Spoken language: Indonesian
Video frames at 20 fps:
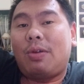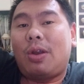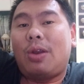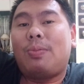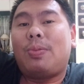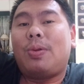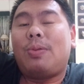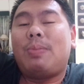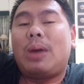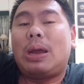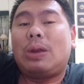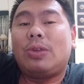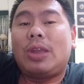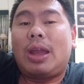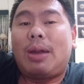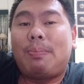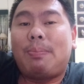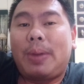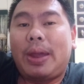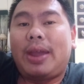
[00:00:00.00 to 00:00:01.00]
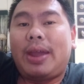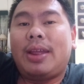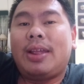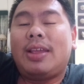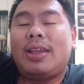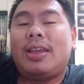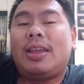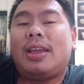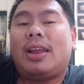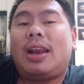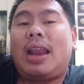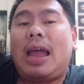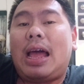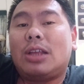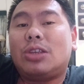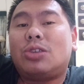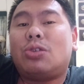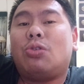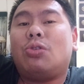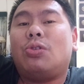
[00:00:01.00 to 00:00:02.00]
Walaupun baru nyampe,
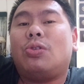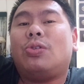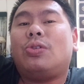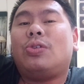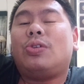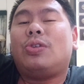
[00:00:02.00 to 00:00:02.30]
langsung